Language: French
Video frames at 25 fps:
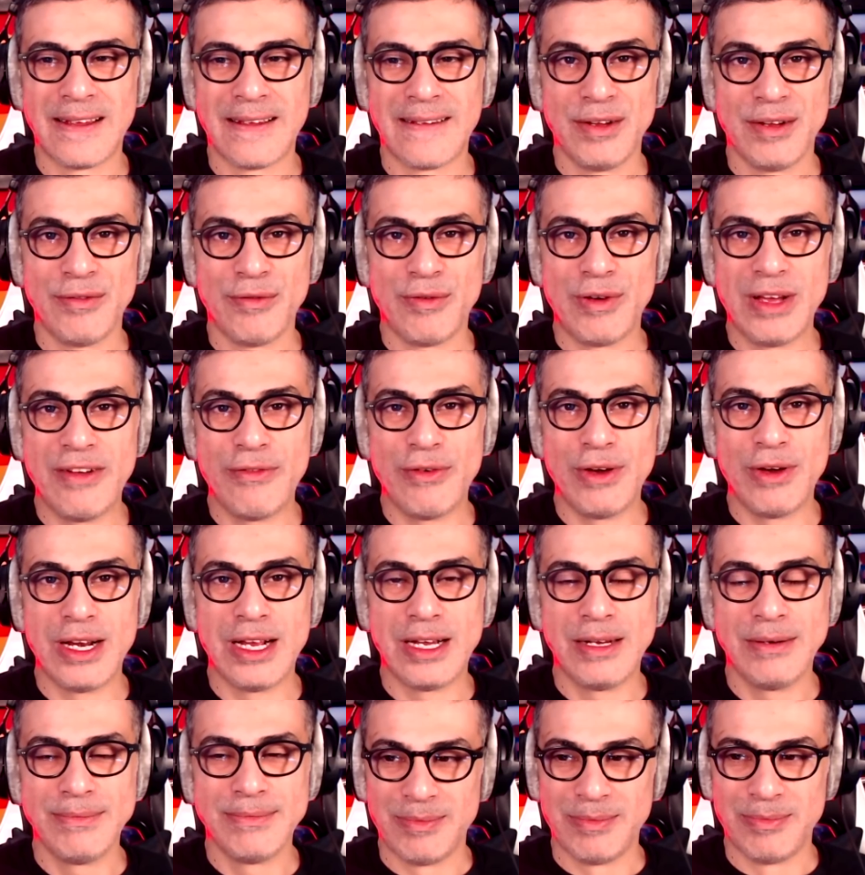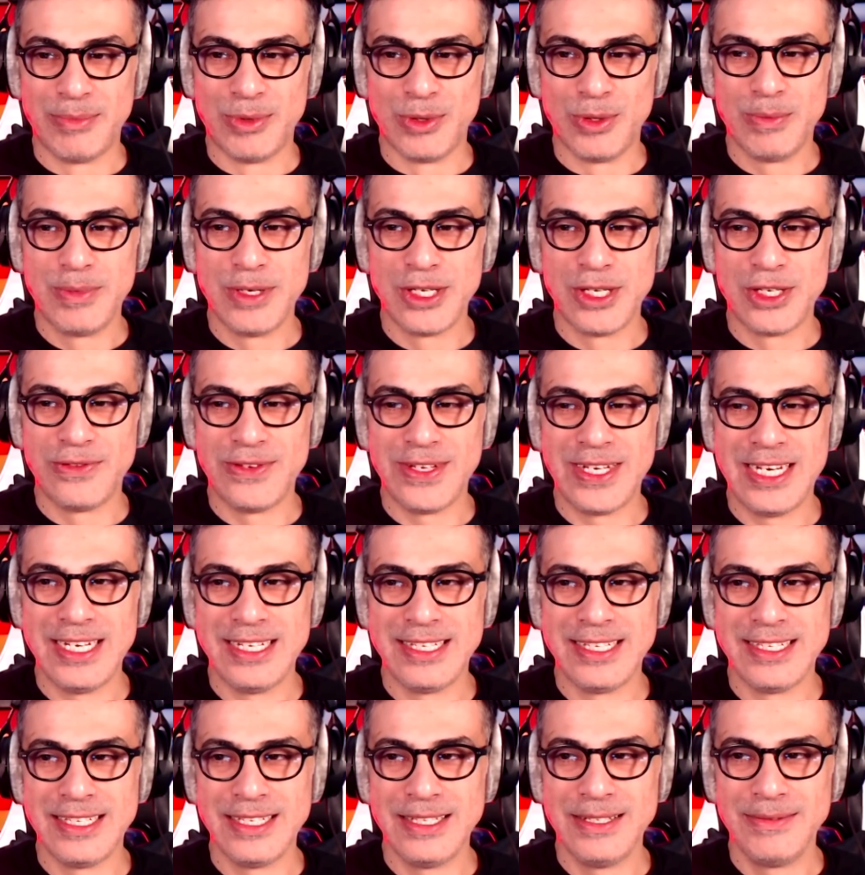Voilà, voilà. Bon, bah je vais te
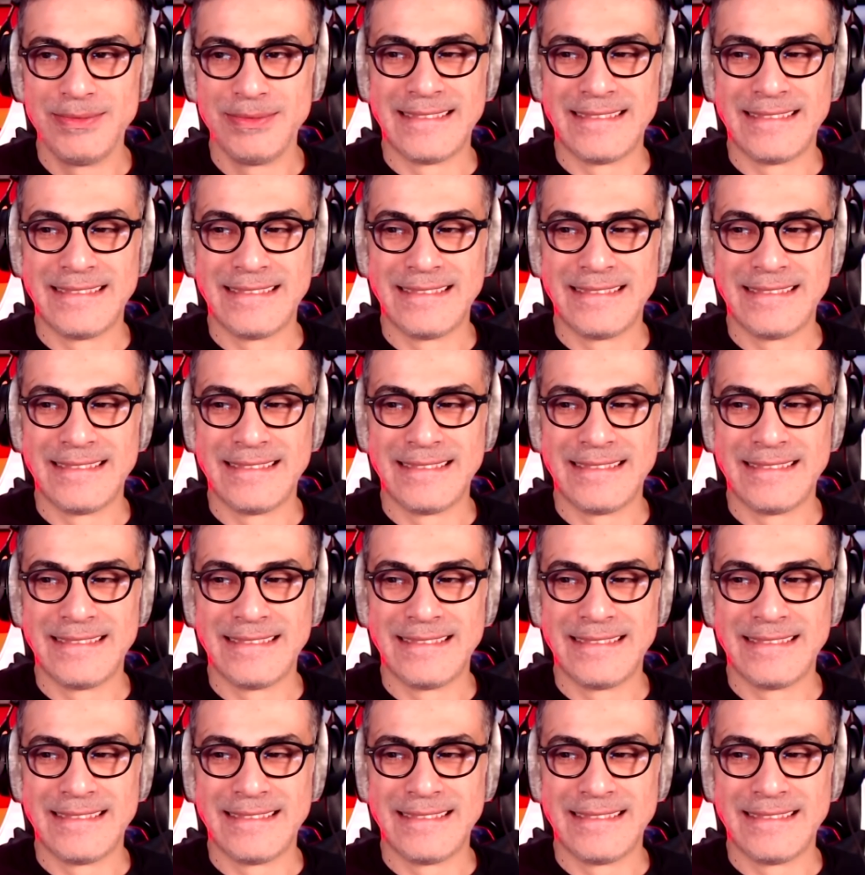laisser.